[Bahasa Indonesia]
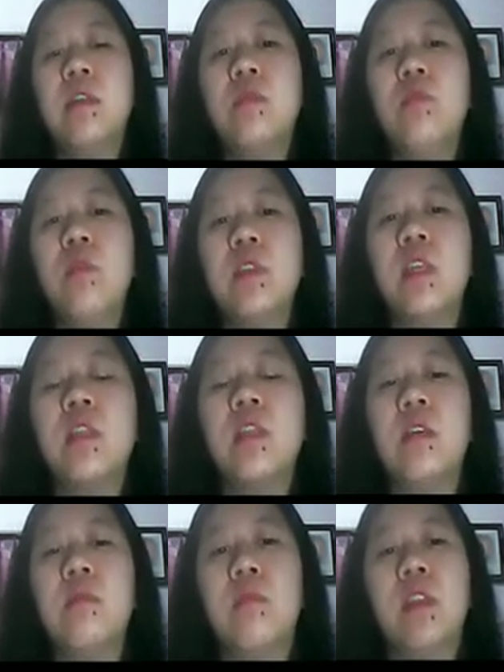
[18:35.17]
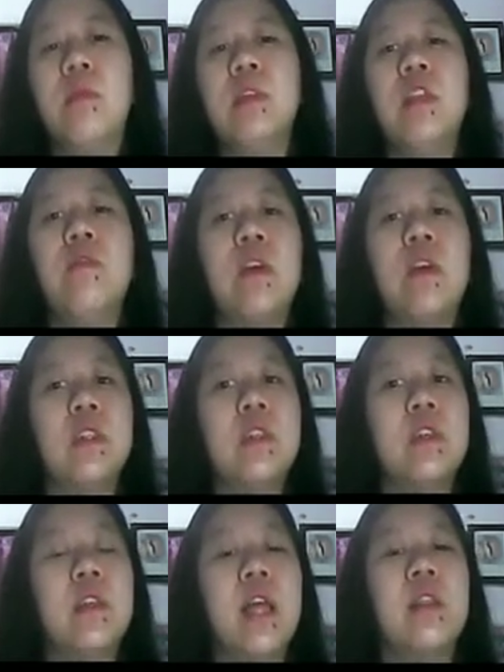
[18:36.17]
masih 2 cm, berarti masih di
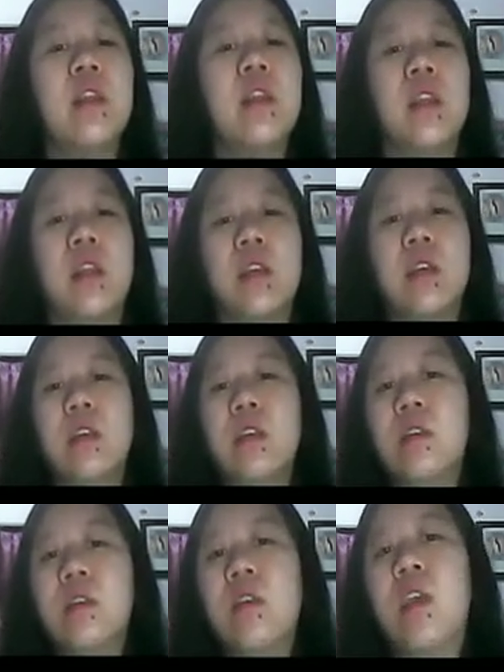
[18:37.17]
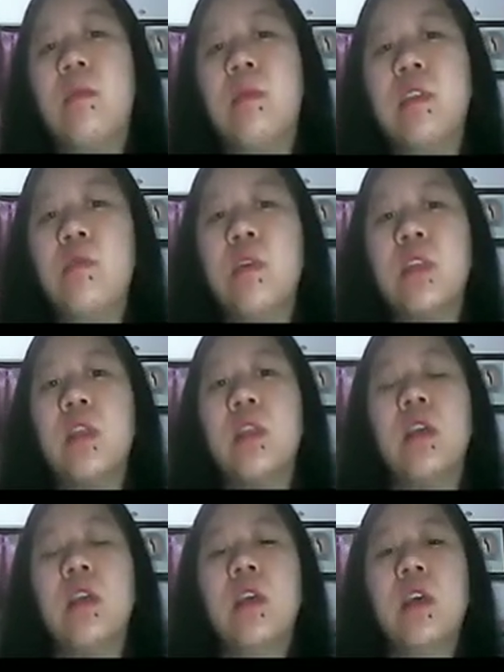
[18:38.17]
fase laten ya. Oke, masih 2
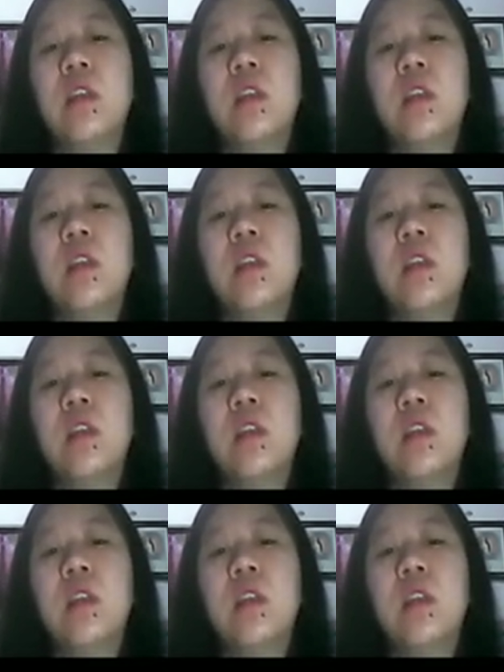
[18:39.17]
cm.